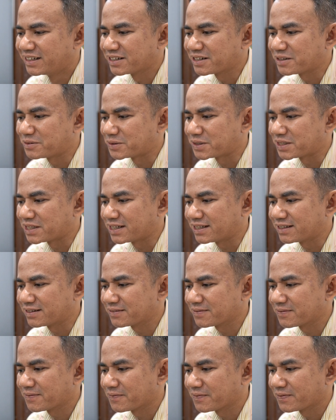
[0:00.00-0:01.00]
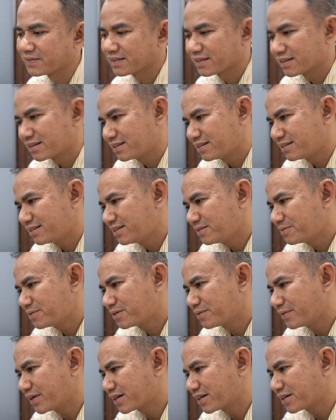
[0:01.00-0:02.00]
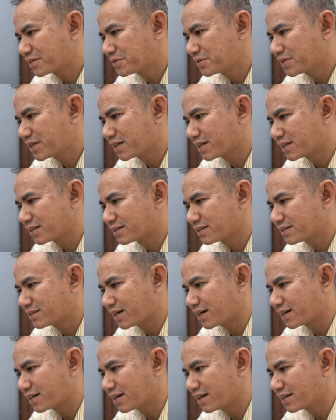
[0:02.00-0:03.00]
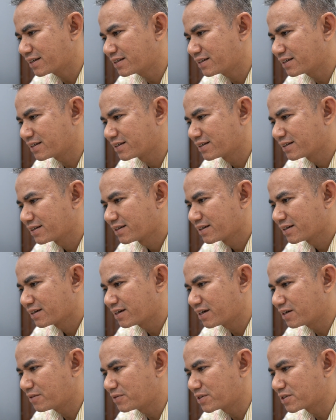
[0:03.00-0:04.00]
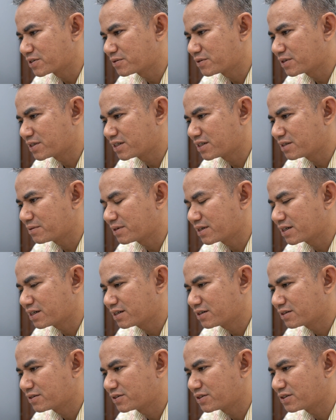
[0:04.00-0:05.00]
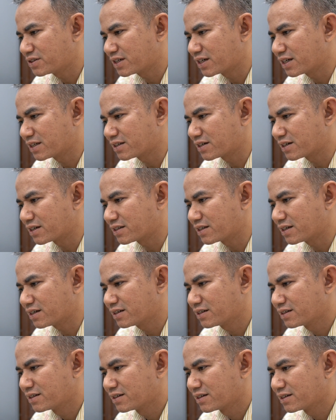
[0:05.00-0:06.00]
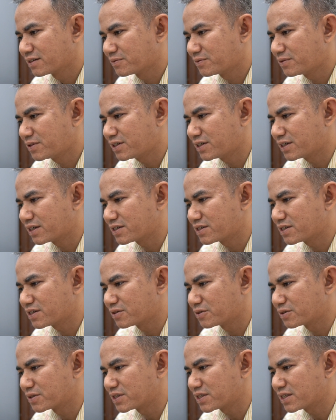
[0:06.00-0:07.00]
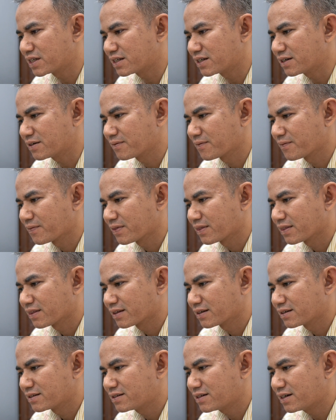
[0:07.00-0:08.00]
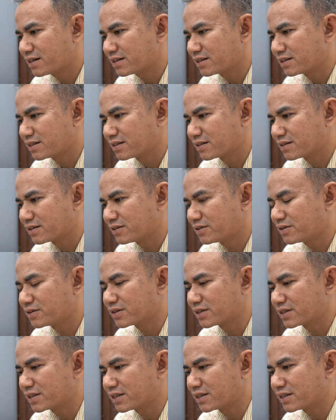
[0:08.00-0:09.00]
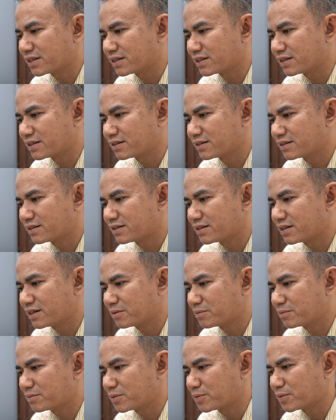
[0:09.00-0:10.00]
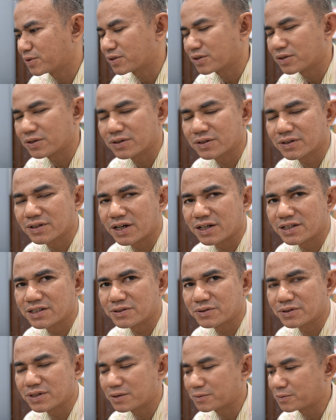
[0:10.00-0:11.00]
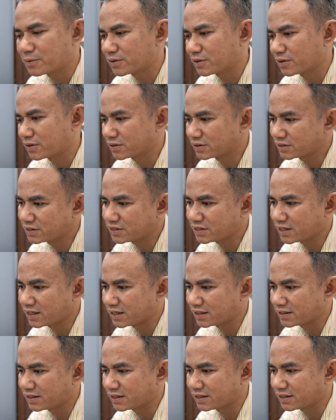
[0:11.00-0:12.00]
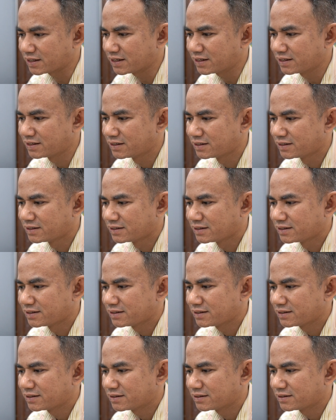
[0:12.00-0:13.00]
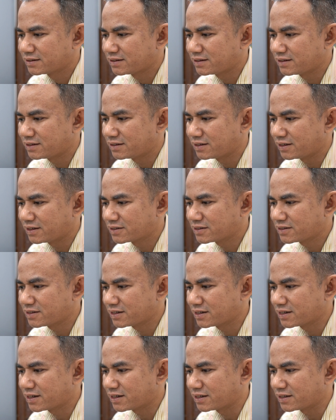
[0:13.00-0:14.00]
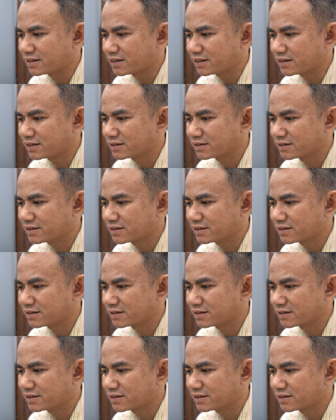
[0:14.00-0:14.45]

Kemudian, ini belum akar juga, cari lagi fx2-nya di mana, di sana ternyata, beri garis singgung di sana, cari Oke, dia memotong garis singgungnya memotong di sana ternyata di X3 ini ya.